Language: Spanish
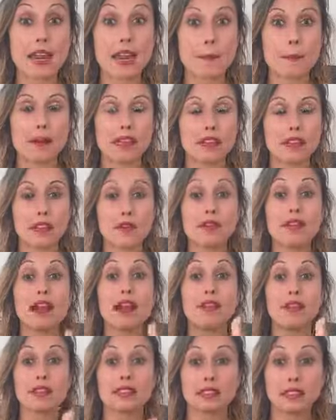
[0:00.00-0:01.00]
al
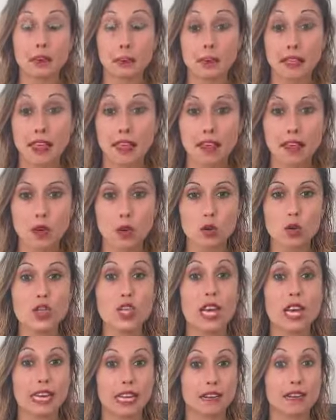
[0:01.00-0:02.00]
aprendizaje de determinadas
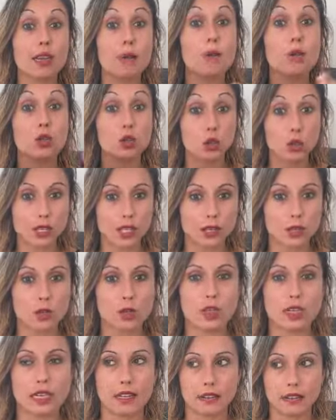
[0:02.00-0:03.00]
cosas a nivel
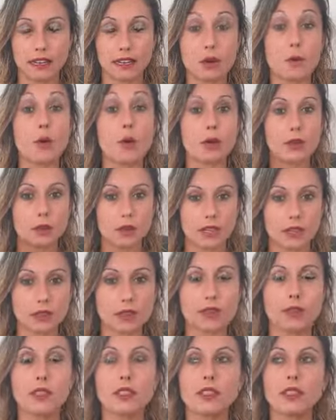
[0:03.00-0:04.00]
motórico, a nivel de
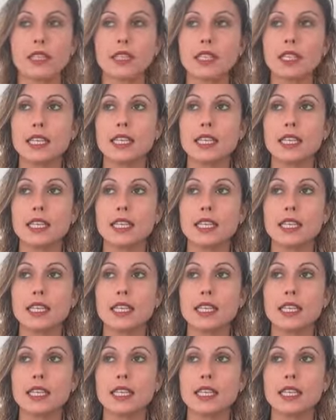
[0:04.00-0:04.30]
movimiento,